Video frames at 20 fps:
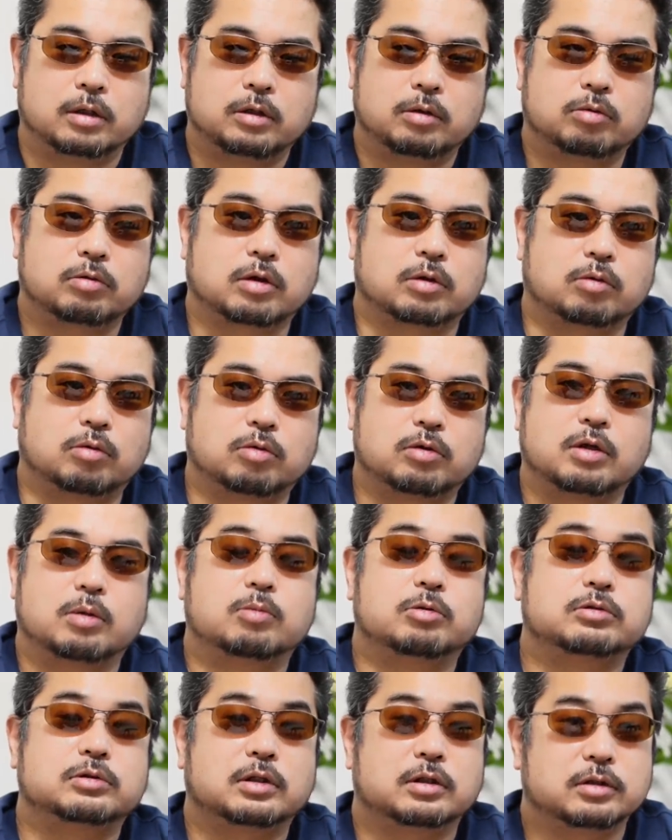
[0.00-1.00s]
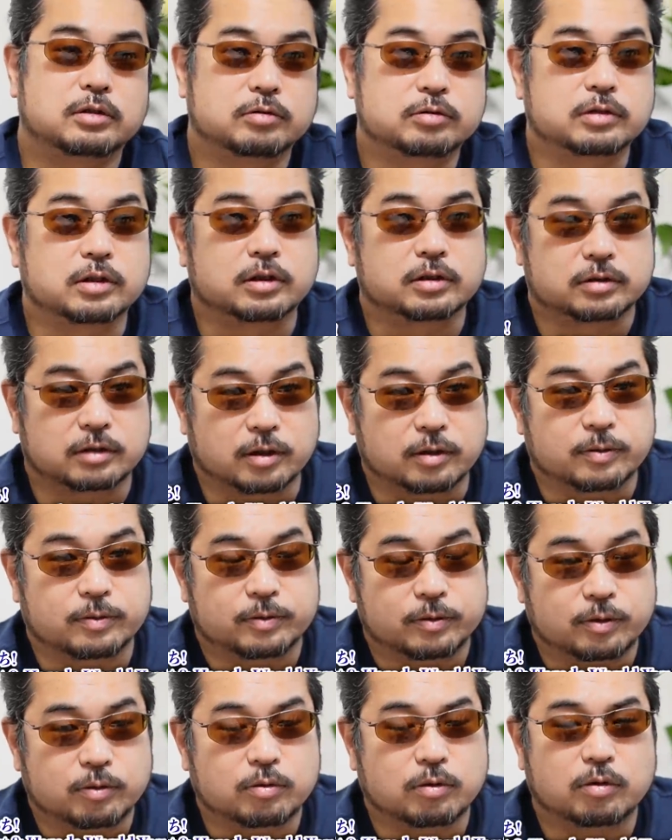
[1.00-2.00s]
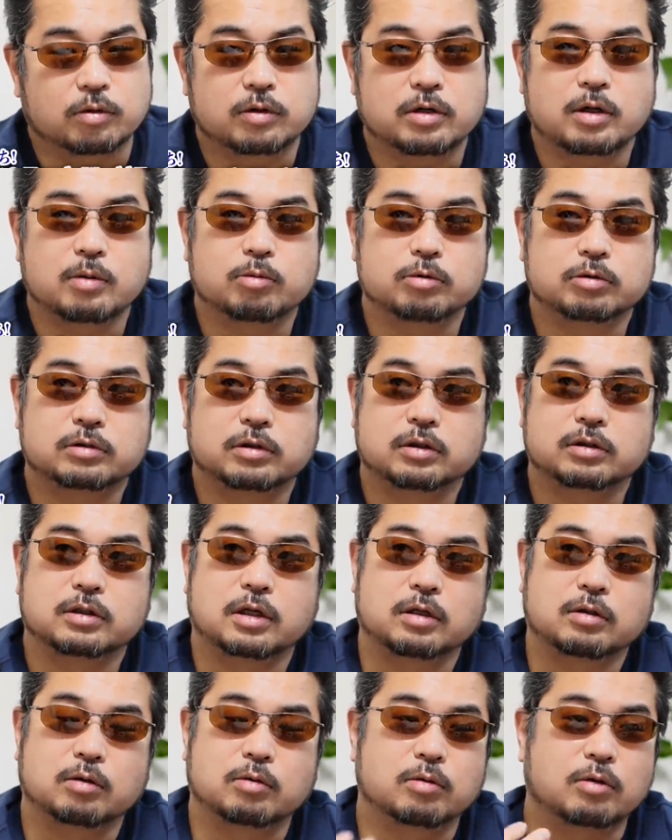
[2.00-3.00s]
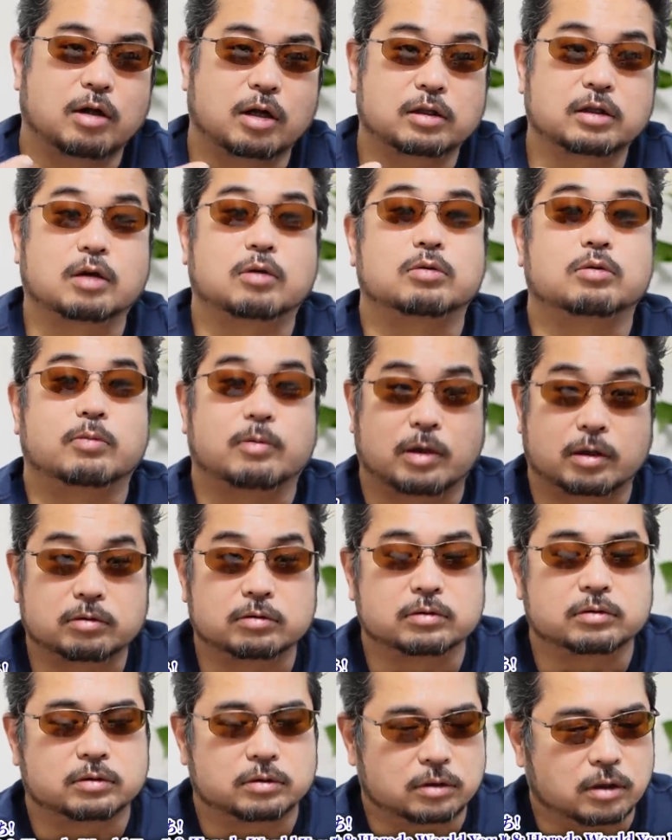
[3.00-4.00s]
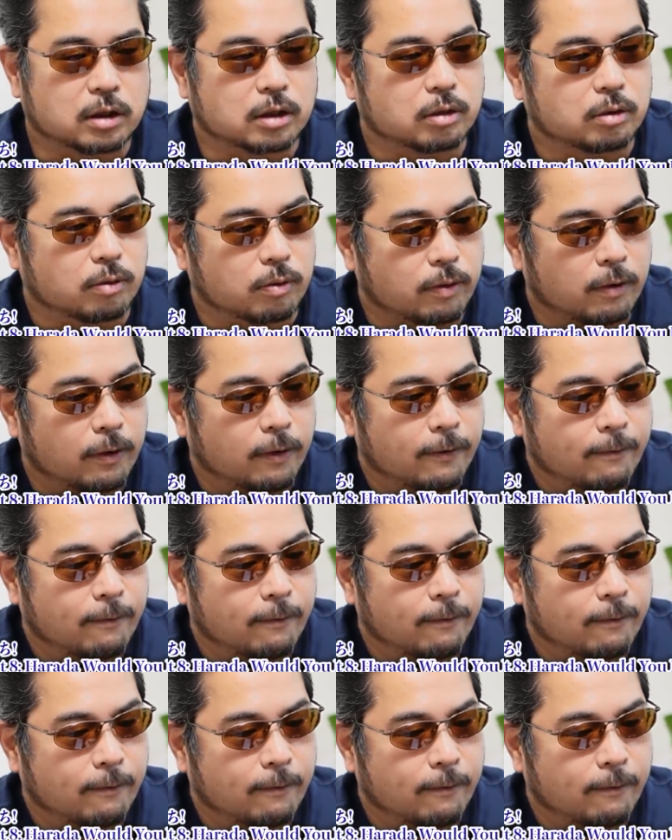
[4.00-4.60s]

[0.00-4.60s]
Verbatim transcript: 日本だとホリエモンさんいるじゃないですか、うん、ホリエモンさんってあの俺会ったこともあるんだけど、